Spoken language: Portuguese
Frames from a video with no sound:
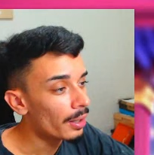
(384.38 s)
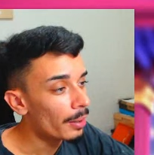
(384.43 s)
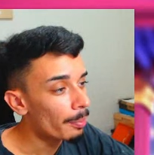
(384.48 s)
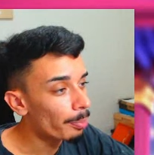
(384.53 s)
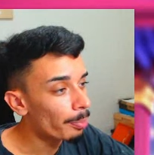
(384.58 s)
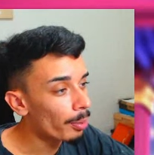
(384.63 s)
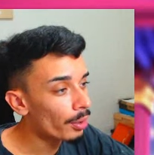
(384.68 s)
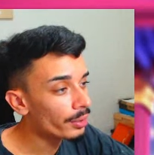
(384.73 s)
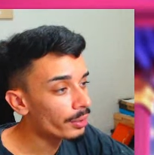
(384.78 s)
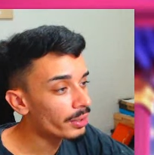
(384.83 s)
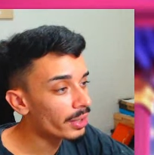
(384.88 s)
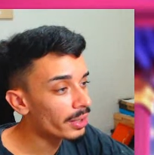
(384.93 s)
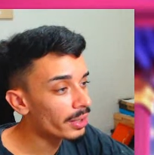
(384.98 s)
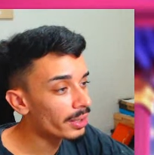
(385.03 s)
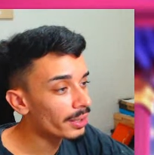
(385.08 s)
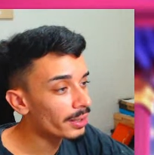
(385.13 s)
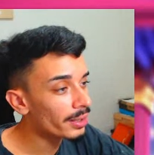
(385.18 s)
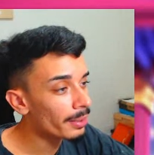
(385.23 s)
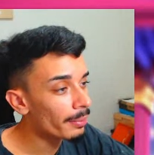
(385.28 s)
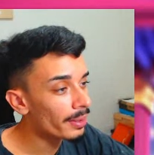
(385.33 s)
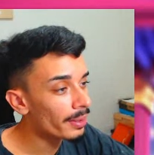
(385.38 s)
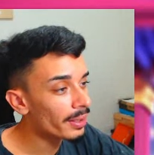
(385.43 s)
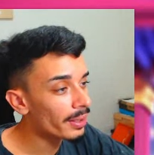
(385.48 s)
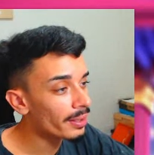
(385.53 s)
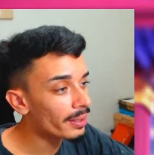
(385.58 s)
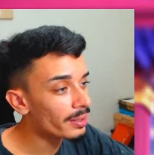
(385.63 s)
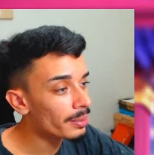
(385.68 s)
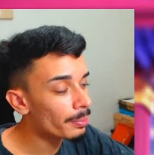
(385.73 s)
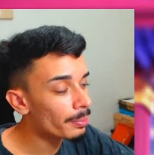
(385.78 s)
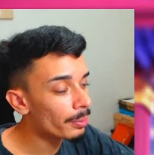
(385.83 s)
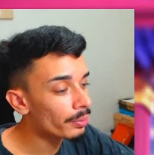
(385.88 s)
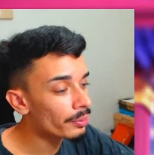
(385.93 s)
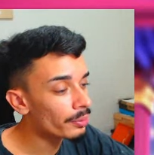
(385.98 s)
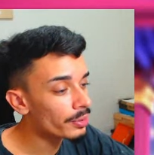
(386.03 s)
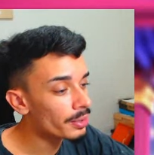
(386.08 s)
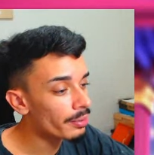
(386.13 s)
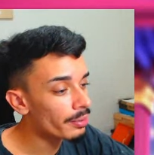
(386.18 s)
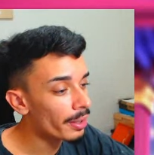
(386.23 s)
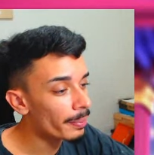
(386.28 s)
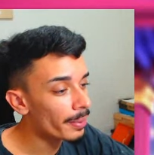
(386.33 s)
Poderia ter mandado esse
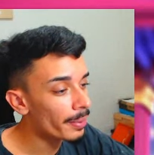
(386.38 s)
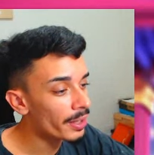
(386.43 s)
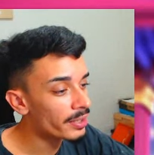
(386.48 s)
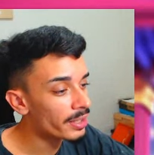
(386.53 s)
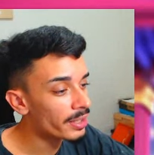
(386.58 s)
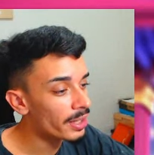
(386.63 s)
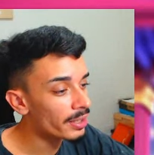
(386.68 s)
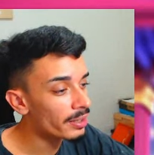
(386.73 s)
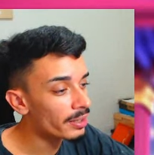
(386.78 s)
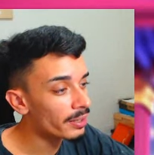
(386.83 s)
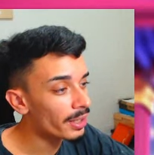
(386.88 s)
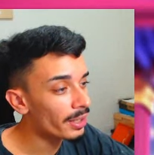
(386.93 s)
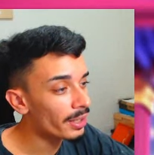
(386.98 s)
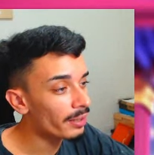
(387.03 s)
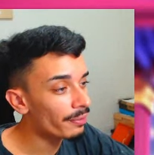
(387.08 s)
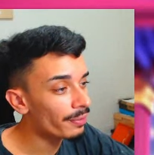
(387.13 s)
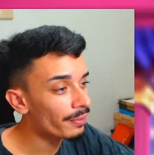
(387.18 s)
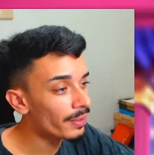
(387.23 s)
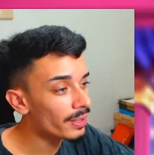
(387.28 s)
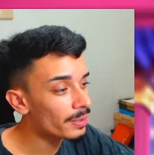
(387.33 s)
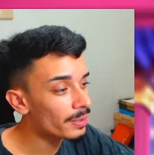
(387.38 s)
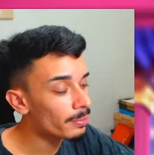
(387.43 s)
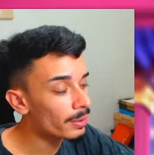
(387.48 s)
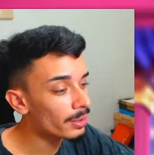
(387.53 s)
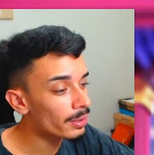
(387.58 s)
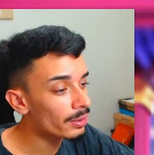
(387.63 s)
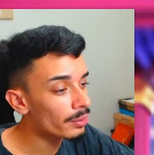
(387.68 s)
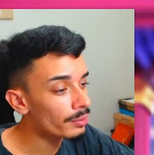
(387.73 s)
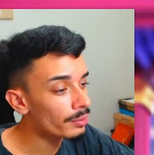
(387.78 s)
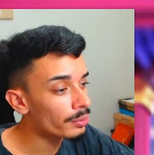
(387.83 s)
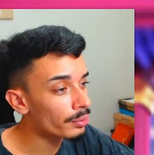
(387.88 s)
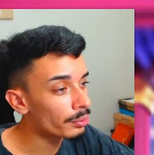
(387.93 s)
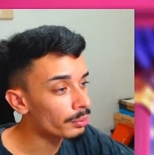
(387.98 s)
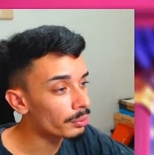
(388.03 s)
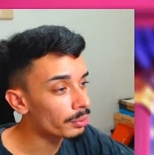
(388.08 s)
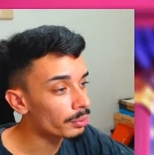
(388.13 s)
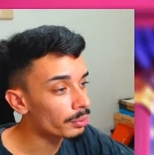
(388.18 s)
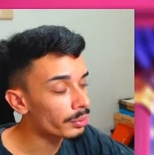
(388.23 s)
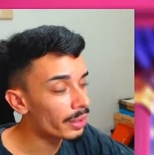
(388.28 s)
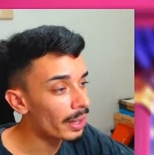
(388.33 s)
bônusinho aí pra gente, né? Infelizmente não
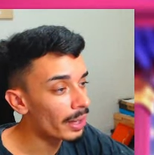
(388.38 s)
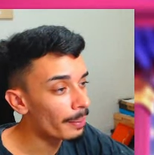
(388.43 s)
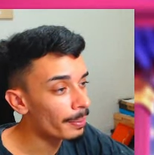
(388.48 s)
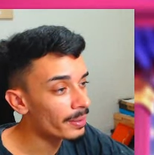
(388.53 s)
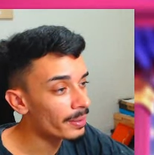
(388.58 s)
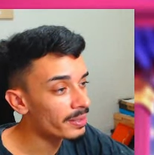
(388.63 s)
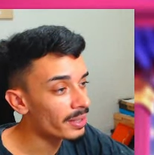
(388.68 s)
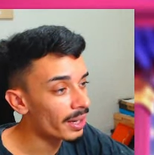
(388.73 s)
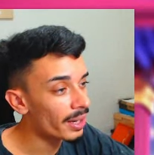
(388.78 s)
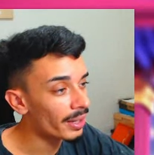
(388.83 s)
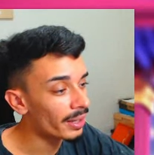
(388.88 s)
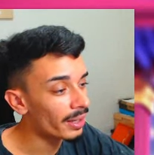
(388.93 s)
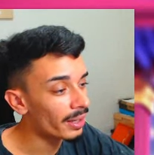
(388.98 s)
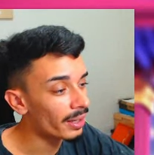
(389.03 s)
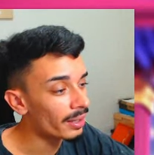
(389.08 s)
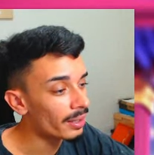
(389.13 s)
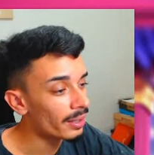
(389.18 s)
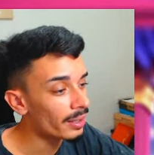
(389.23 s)
soltou, né, rapaziada?